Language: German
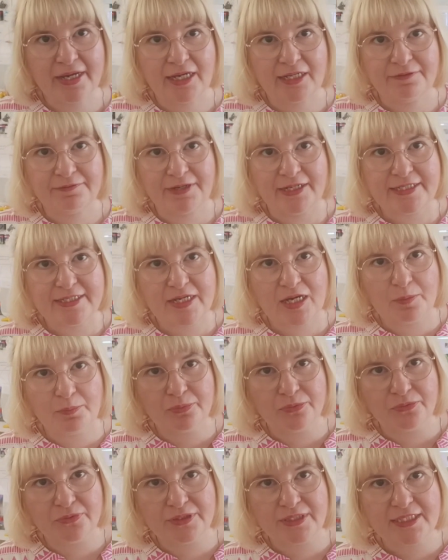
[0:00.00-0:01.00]
Ein weiterer
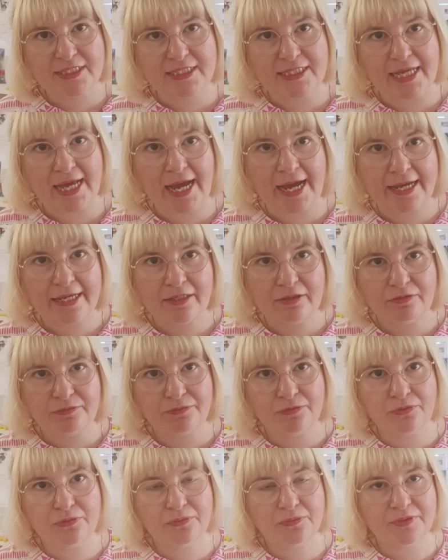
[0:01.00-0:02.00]
Punkt ist die
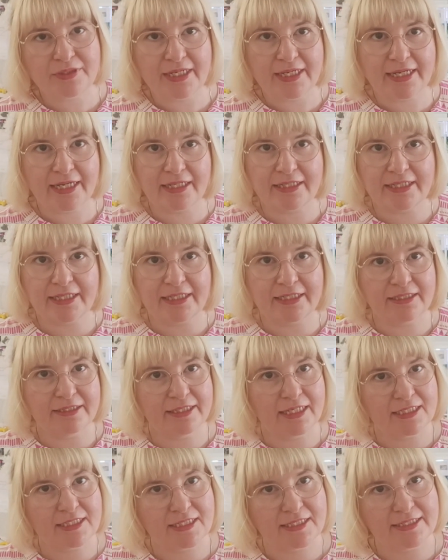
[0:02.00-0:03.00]
Eingewöhnung der Garnelen.
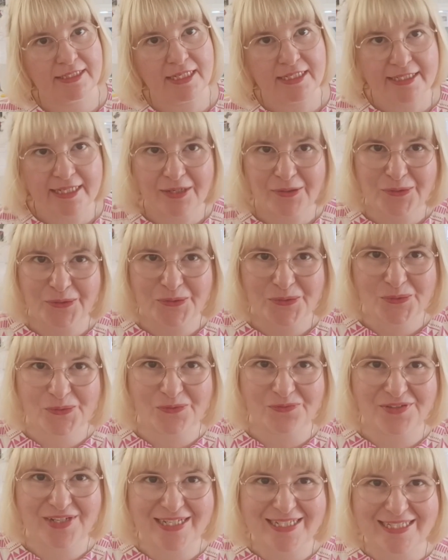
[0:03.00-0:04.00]
Das ist ja sehr
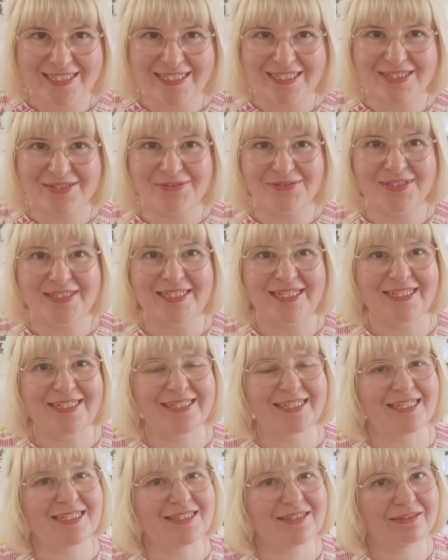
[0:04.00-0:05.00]
kontrovers
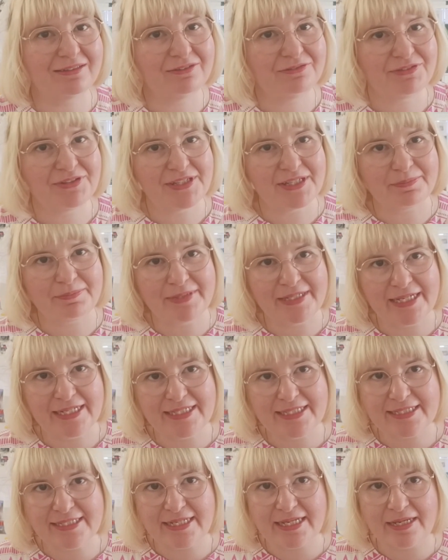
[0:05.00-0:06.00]
diskutiert, ganz häufig im
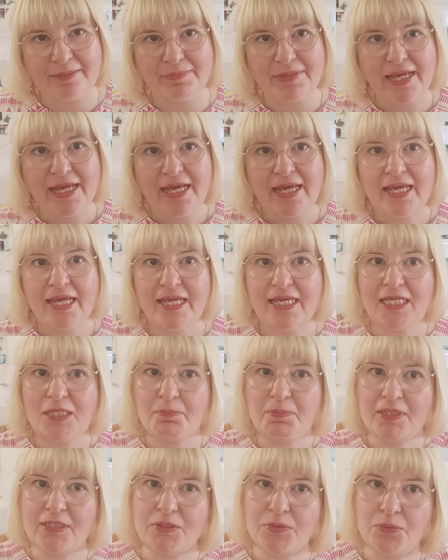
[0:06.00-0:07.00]
Netz. Ähm,
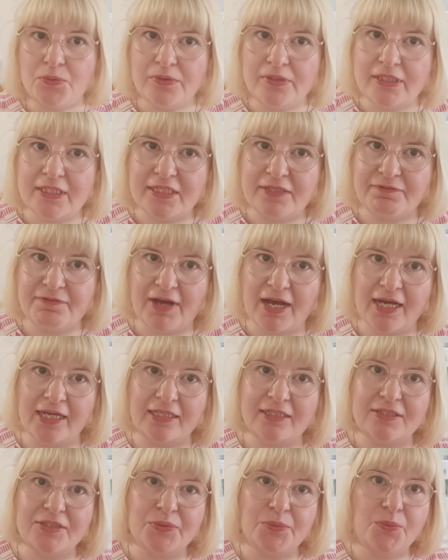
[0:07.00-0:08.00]
ich persönlich
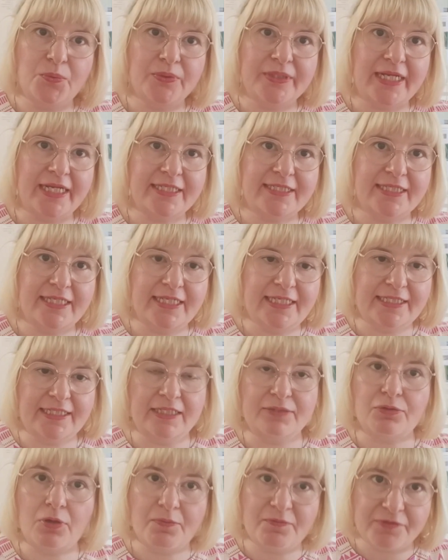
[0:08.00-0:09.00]
fahre so, dass ich
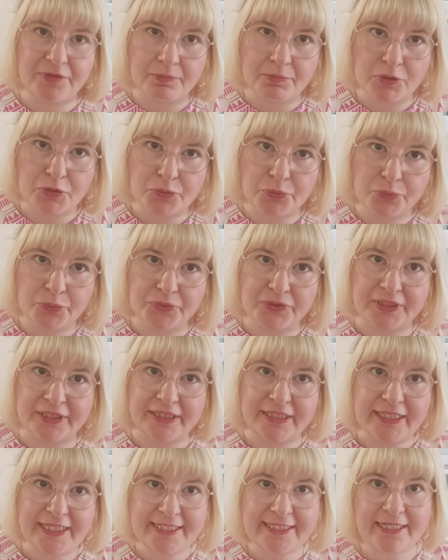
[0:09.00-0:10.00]
die Tröpfchenmethode
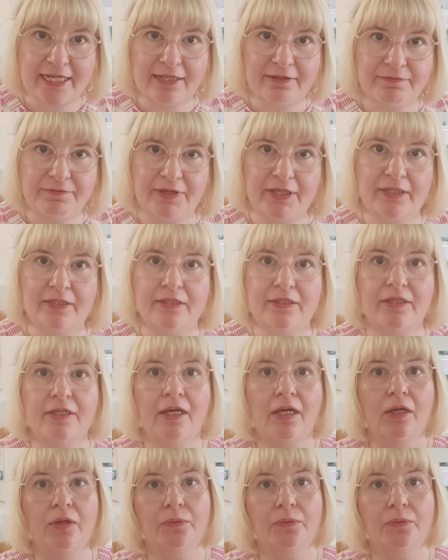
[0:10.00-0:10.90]
nicht anwende